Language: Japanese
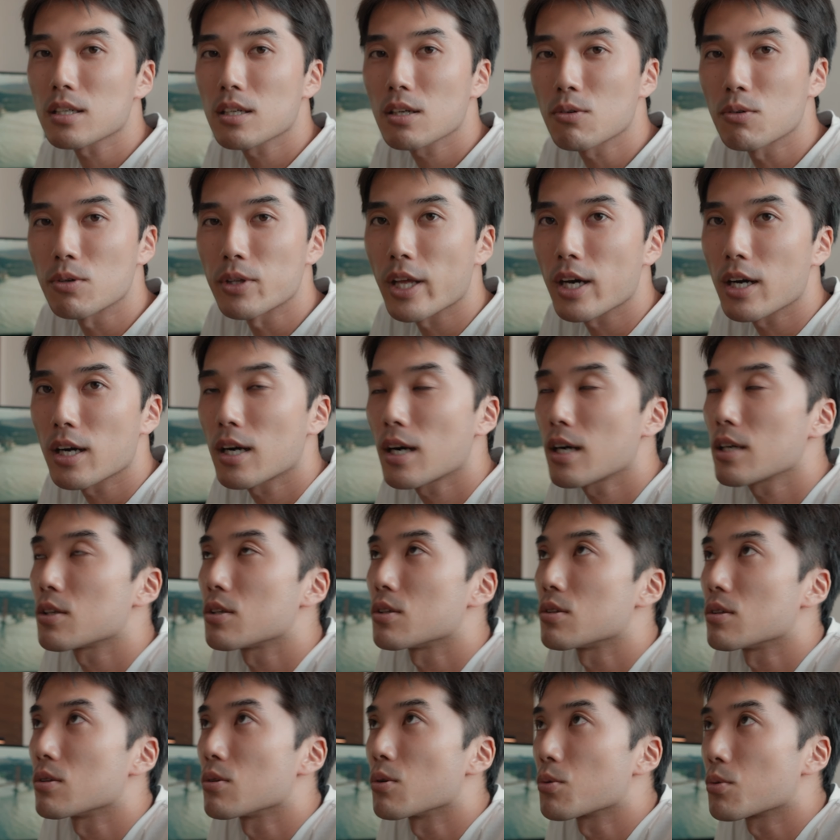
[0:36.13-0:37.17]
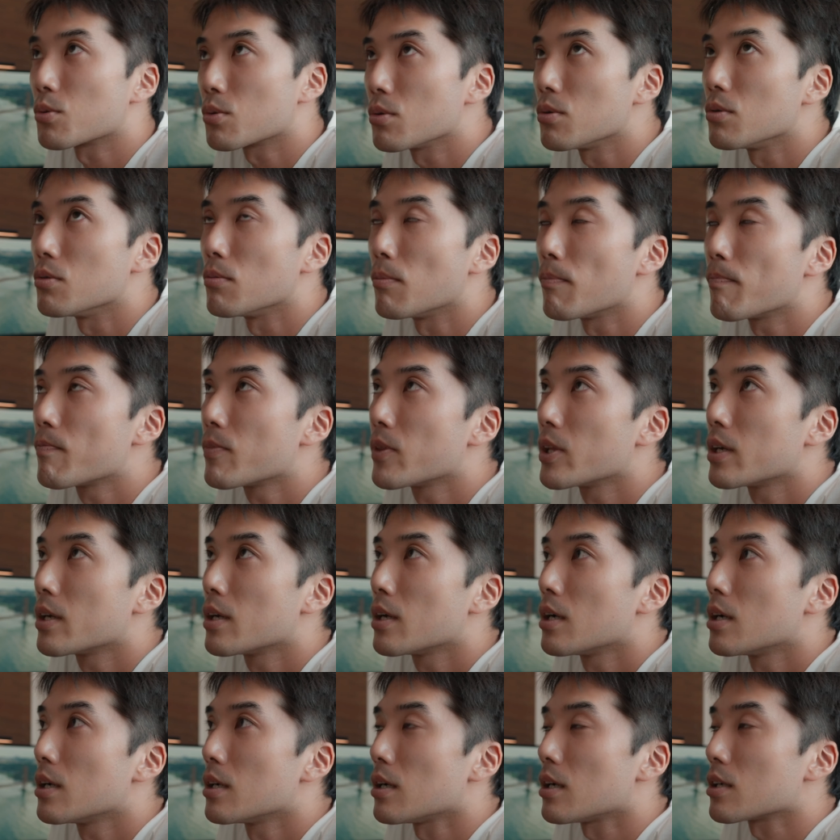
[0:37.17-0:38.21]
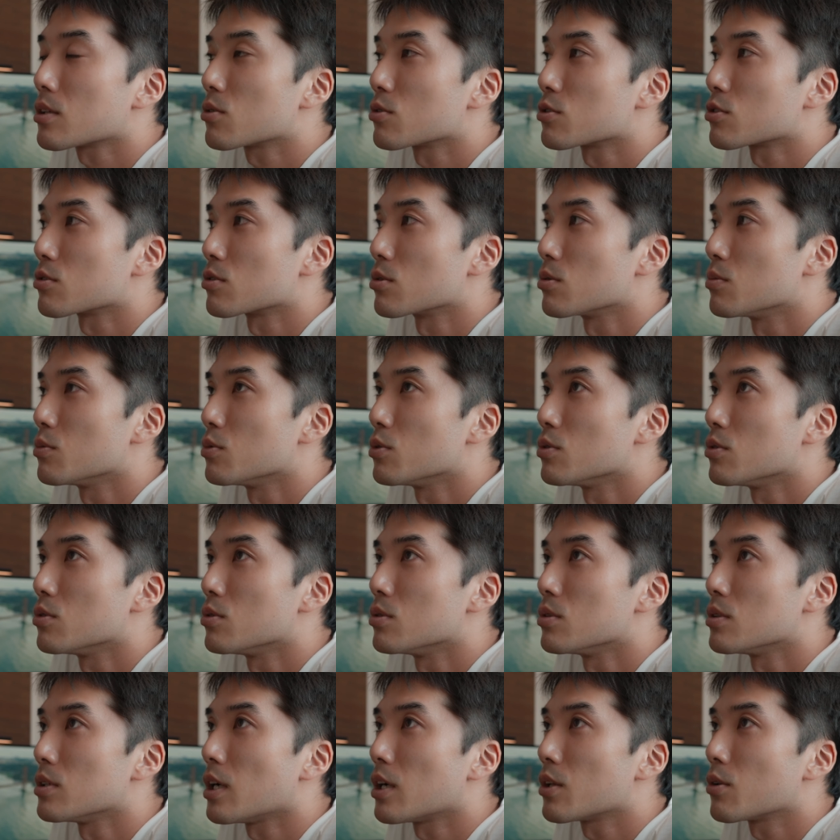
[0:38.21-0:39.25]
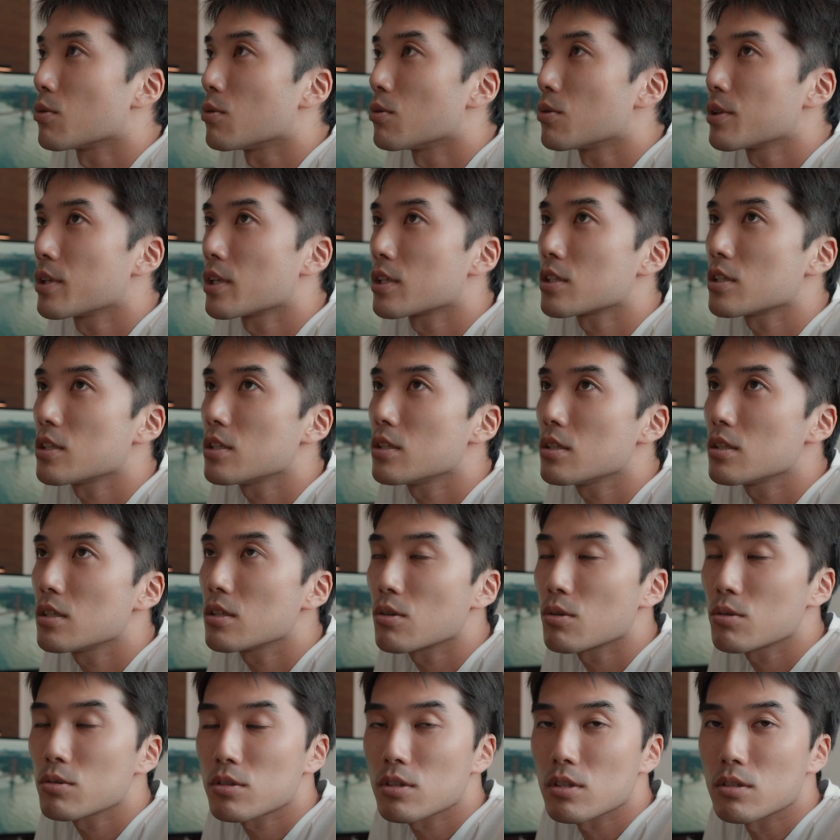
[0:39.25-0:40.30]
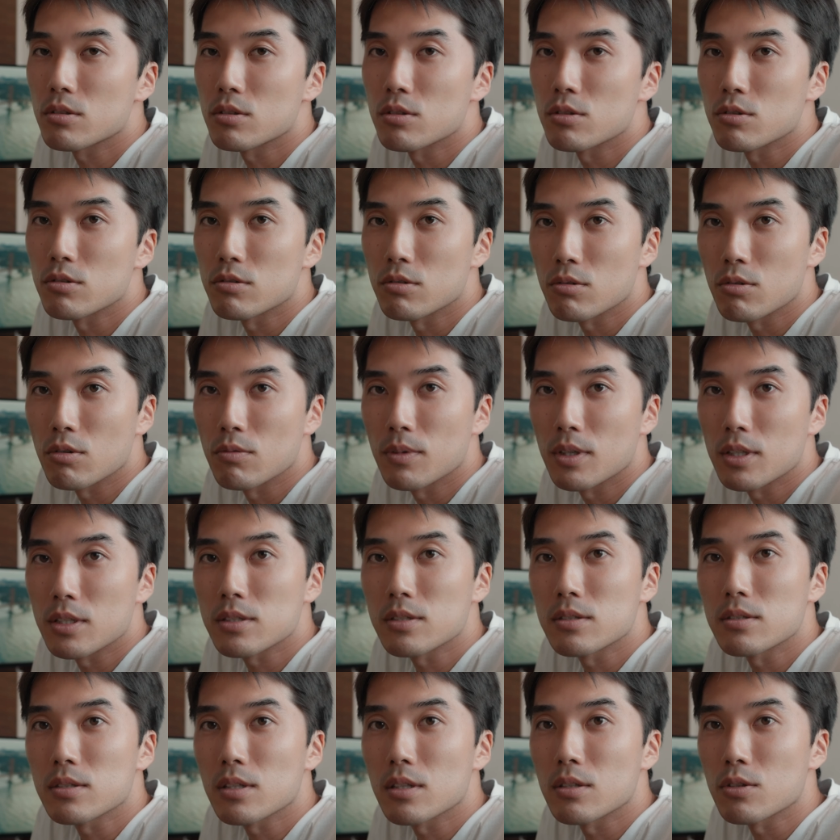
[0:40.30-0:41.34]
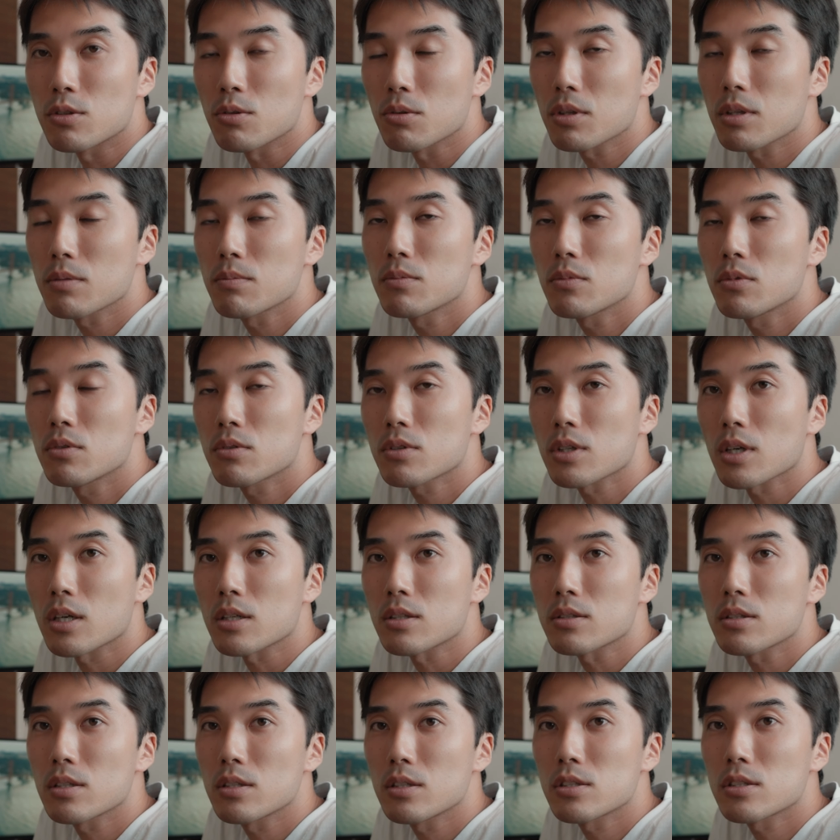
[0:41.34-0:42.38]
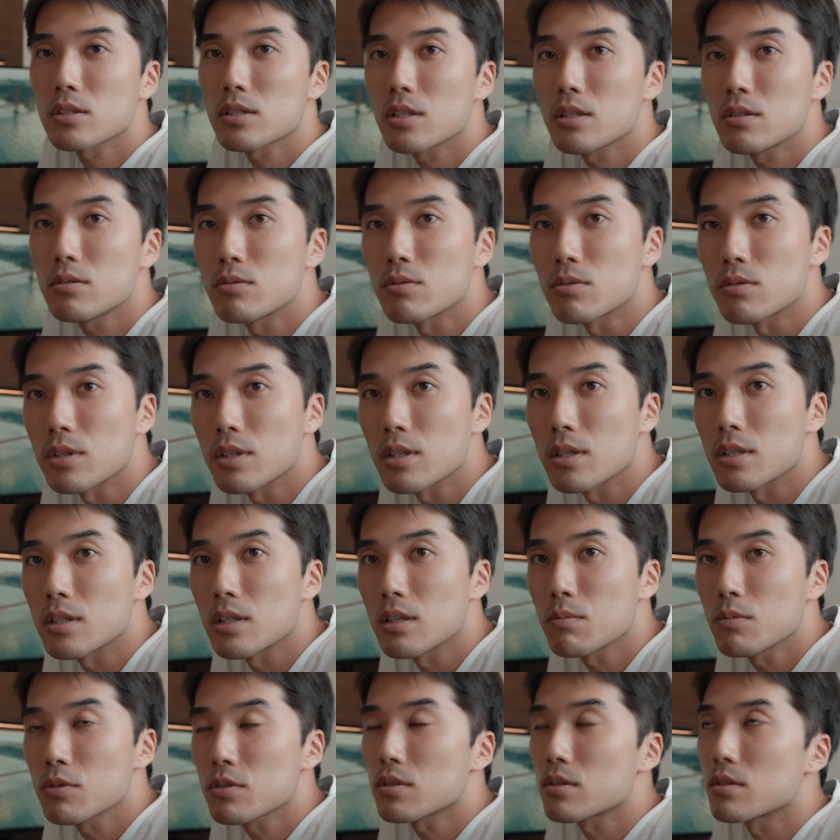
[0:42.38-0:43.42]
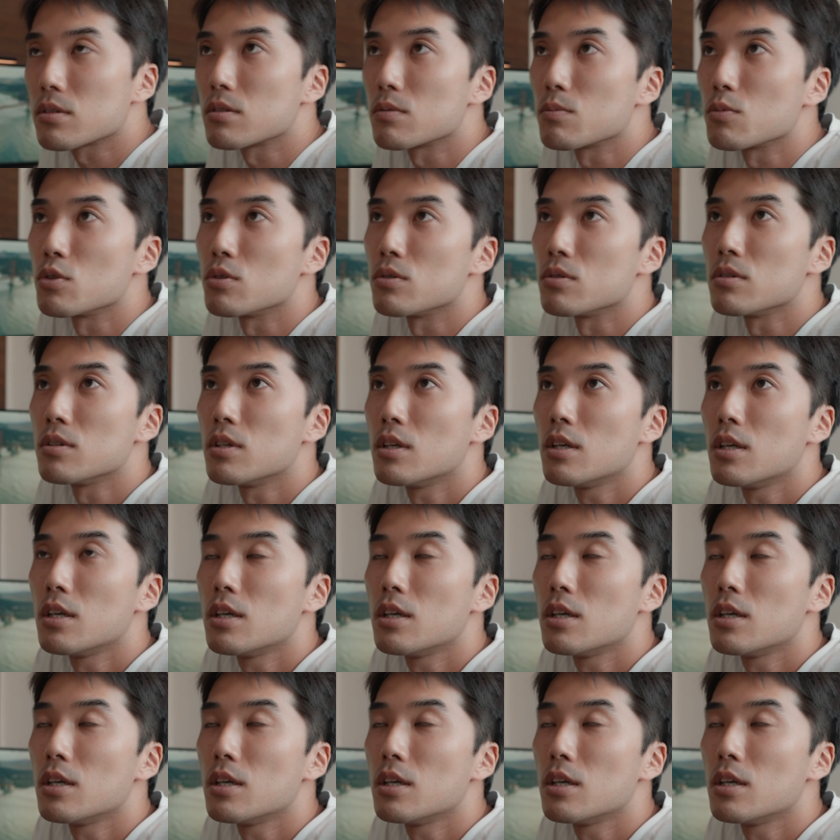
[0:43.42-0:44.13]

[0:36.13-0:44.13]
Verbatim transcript: 結構長いのと、あとそのもう、あの、同じホステルにずっと泊まり続けて、拠点も確定しているので、荷物も、